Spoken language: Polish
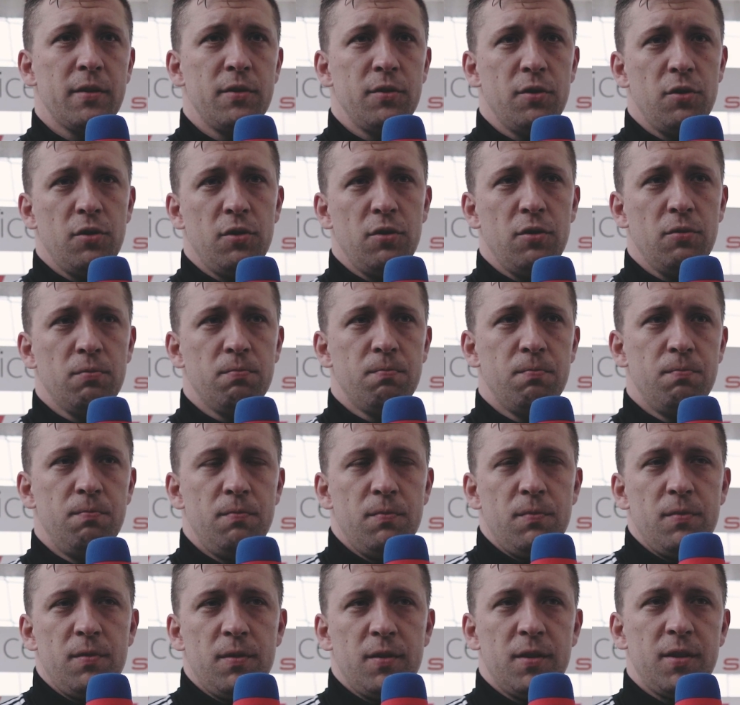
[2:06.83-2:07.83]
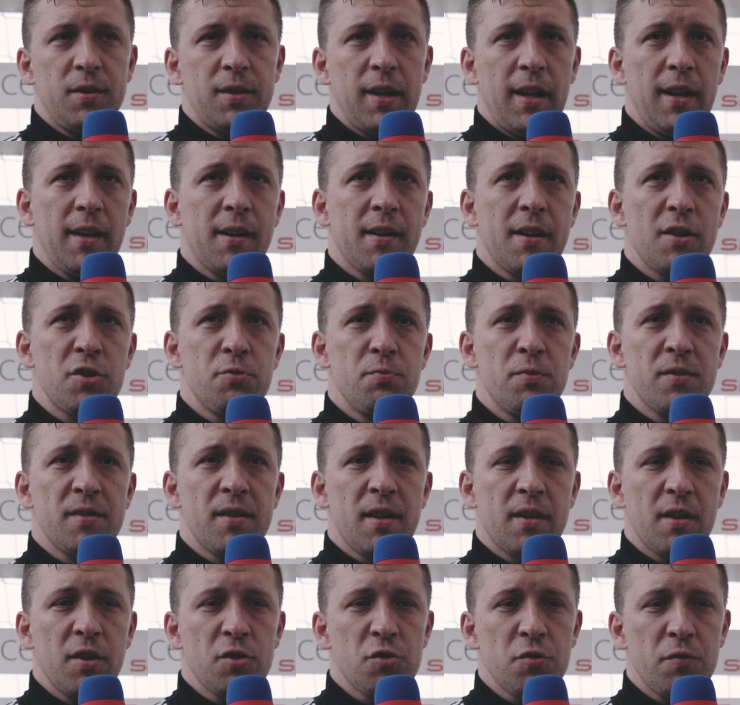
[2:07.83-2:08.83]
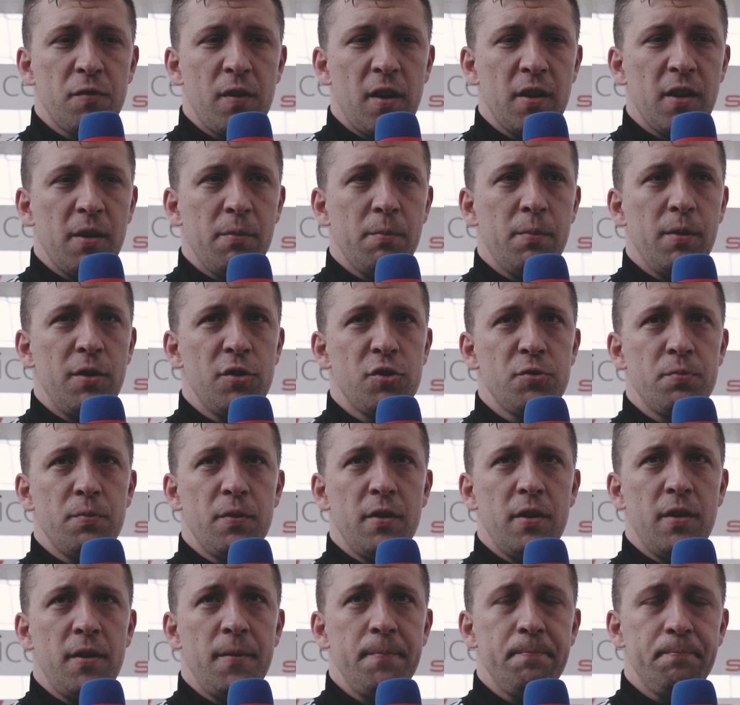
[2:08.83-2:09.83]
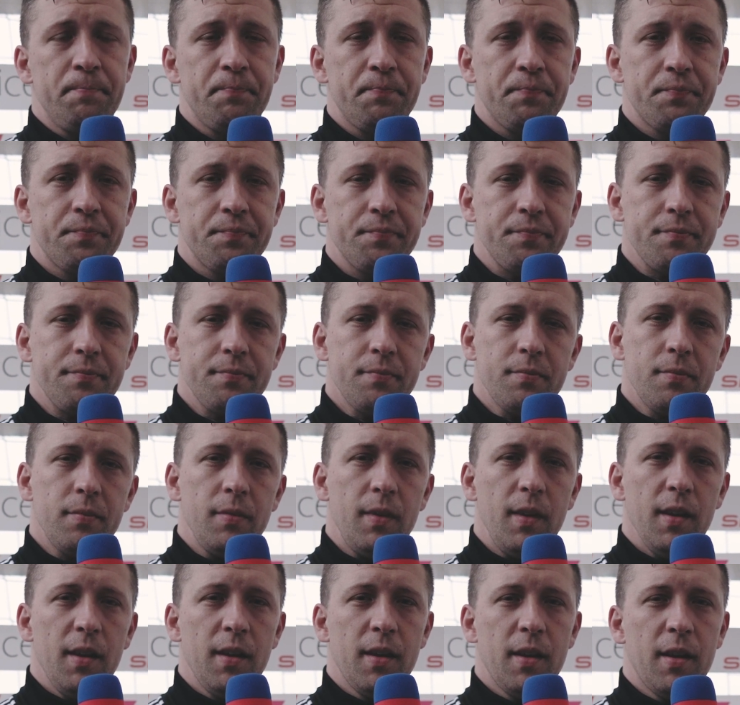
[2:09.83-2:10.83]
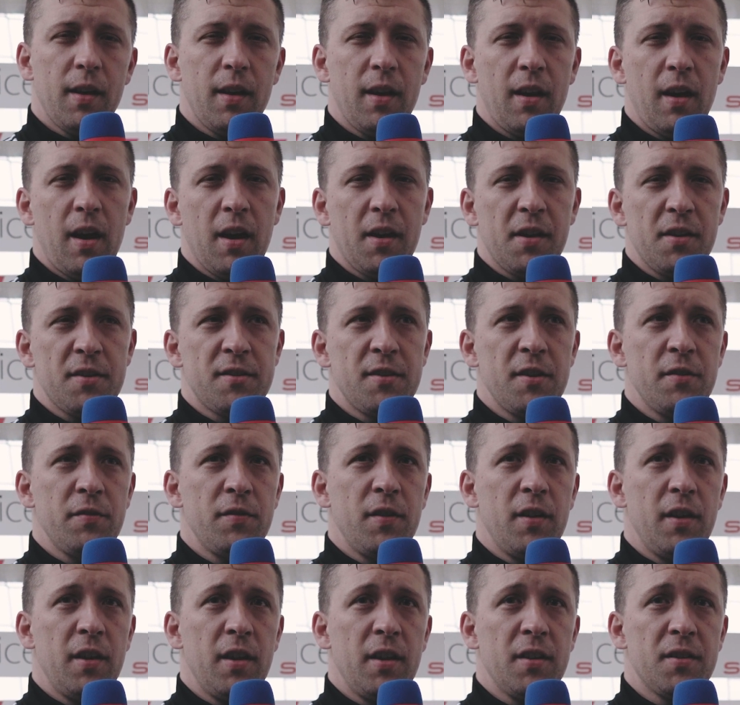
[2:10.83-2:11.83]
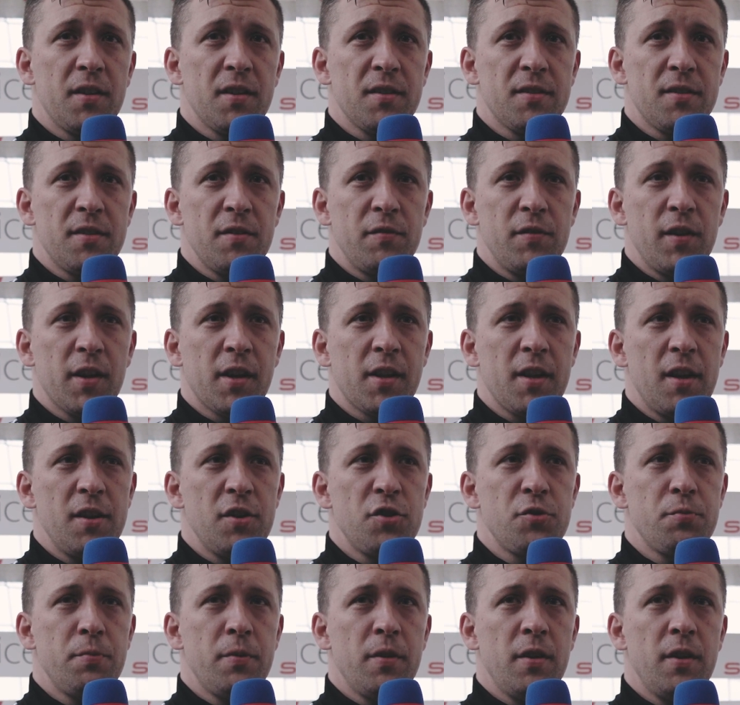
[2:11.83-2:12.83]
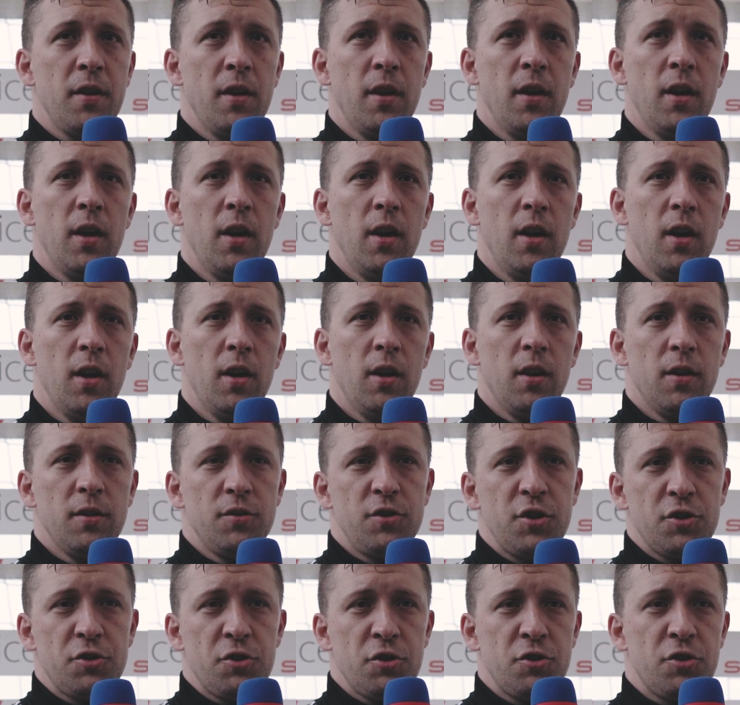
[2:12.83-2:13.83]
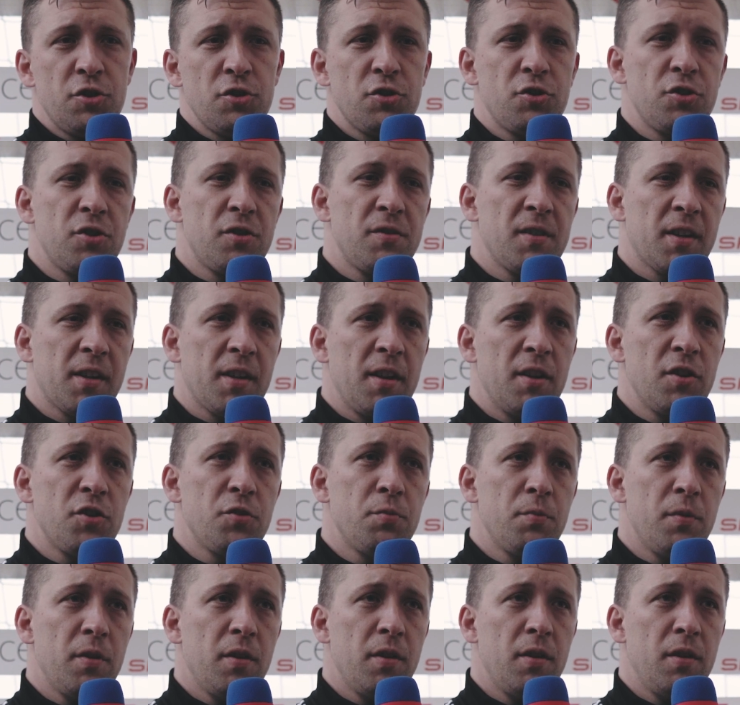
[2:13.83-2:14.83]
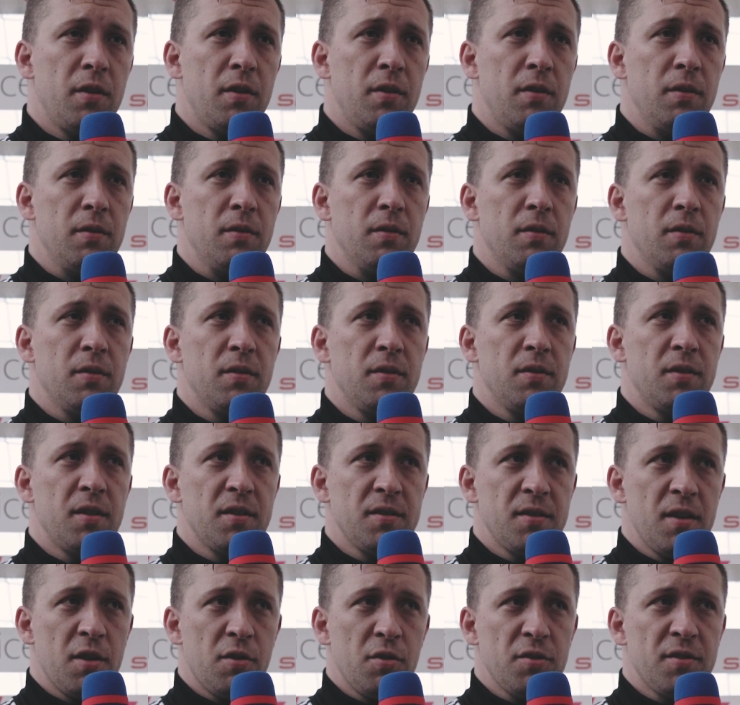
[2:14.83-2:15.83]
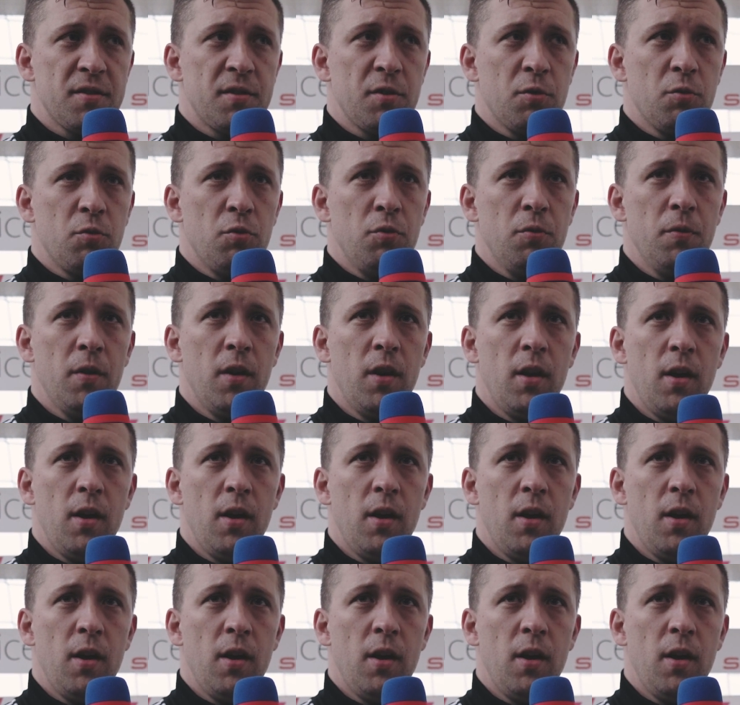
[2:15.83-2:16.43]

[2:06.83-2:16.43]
No, dalej graliśmy z zaangażowaniem, byliśmy e, agresywni, intensywnie graliśmy. Cieszę się, że zagraliśmy na zero z tyłu.